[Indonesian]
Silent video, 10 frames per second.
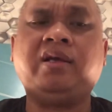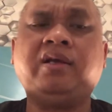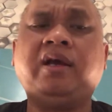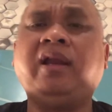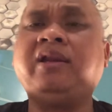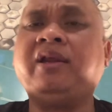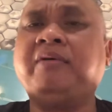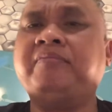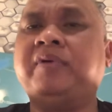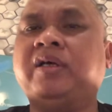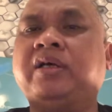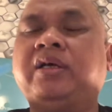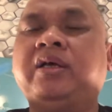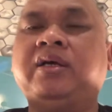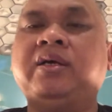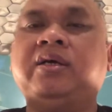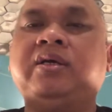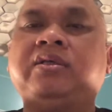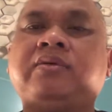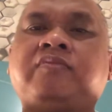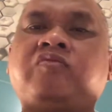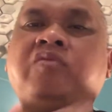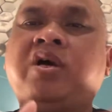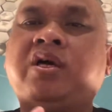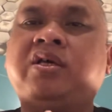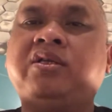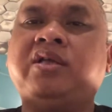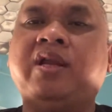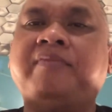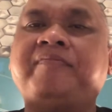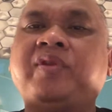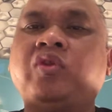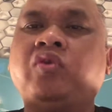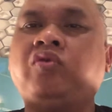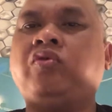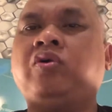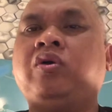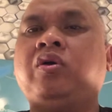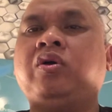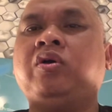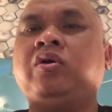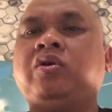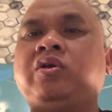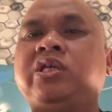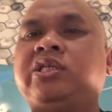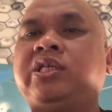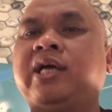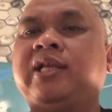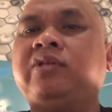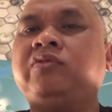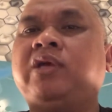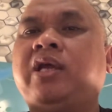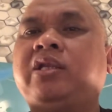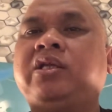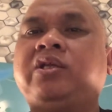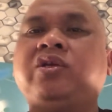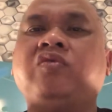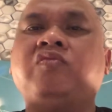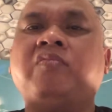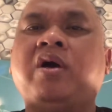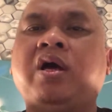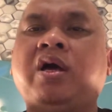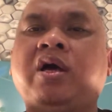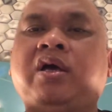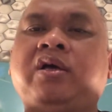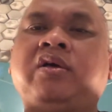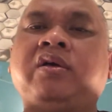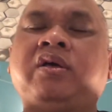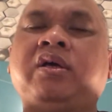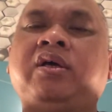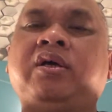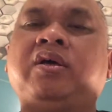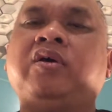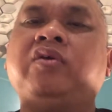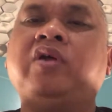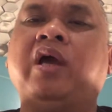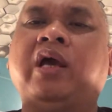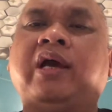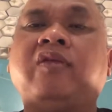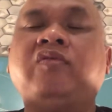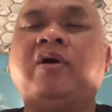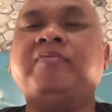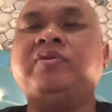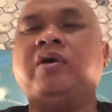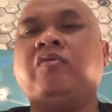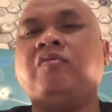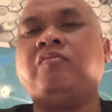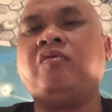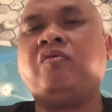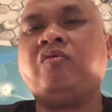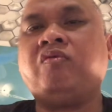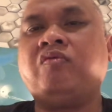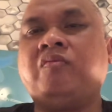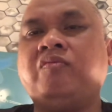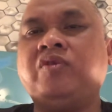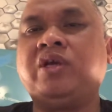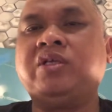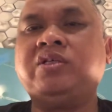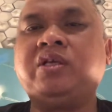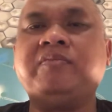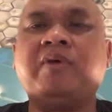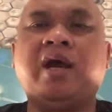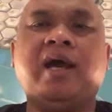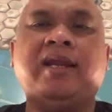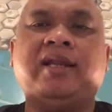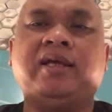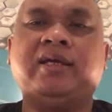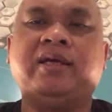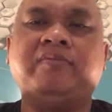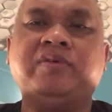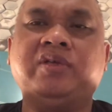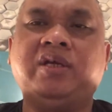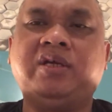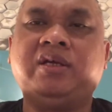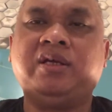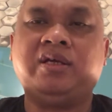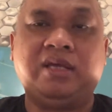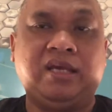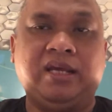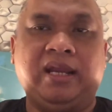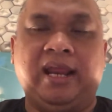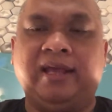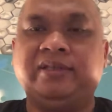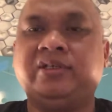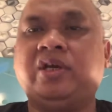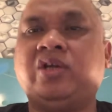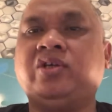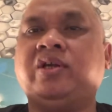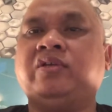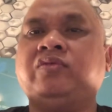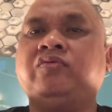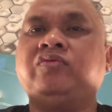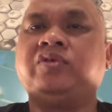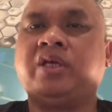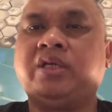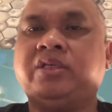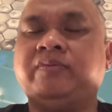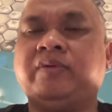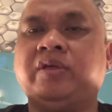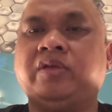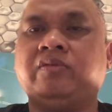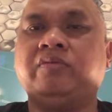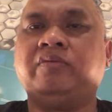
Karena apa? Semua dalam bentuk digital itu tadi di rumah ya kalau nggak bisa ngomong komunikasinya gimana nggak bisa lancar dan sukses begitu